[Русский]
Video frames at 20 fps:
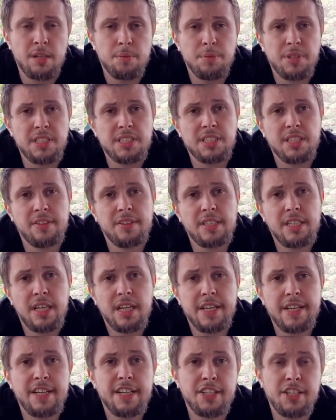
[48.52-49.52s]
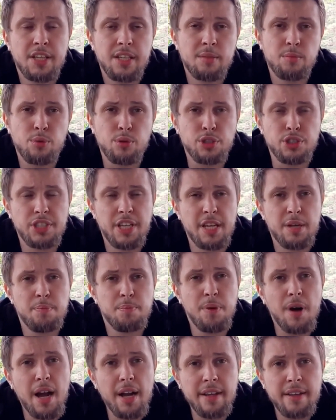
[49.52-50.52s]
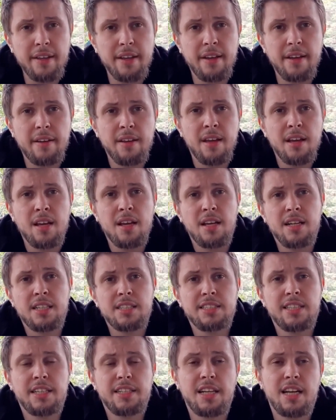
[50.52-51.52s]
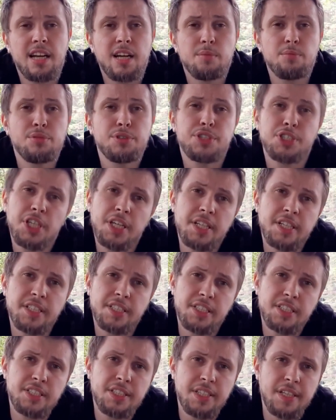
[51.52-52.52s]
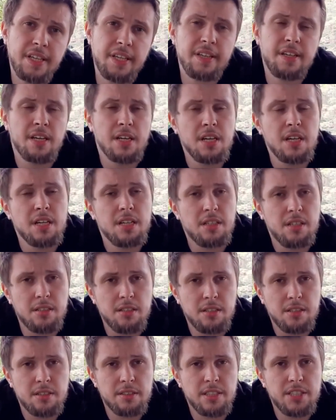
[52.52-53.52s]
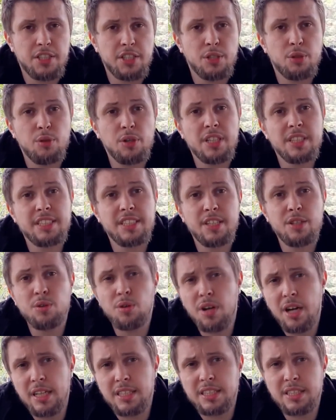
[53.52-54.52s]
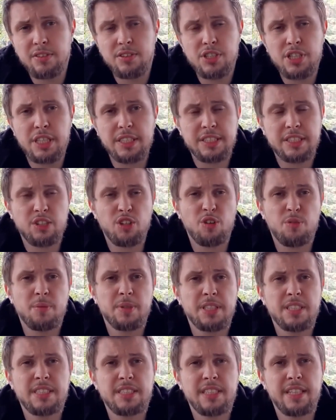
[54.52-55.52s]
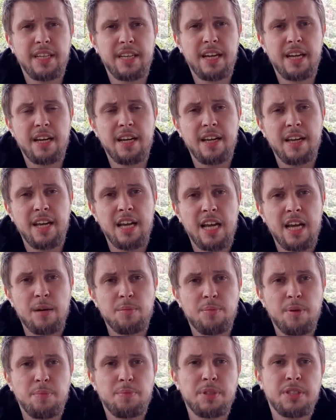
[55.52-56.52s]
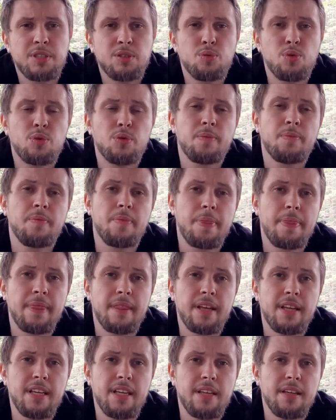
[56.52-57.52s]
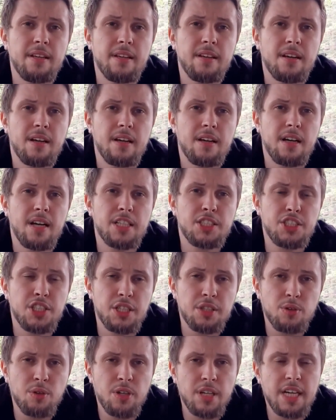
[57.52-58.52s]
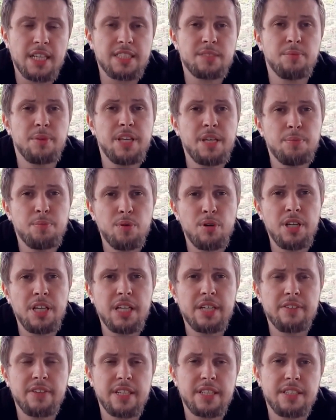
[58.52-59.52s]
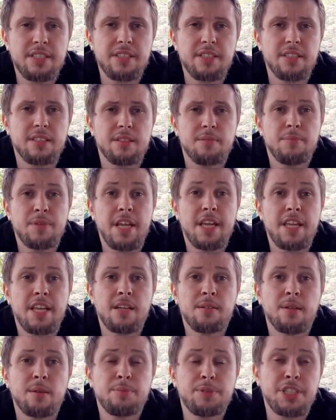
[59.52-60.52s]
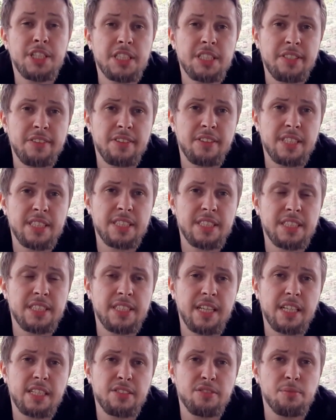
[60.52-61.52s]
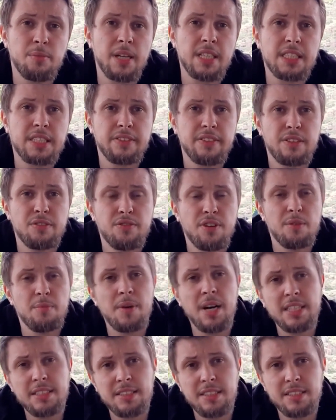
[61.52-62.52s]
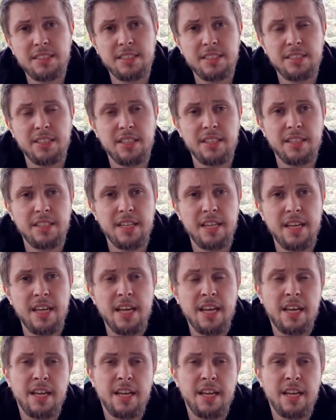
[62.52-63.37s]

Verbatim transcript: представителей Екатеринбургской епархии касательно обучения детей э, на территории Среднеуральского женского монастыря попытку очередной раз манипулировать э, мнением общественности и средств массовой информации со стороны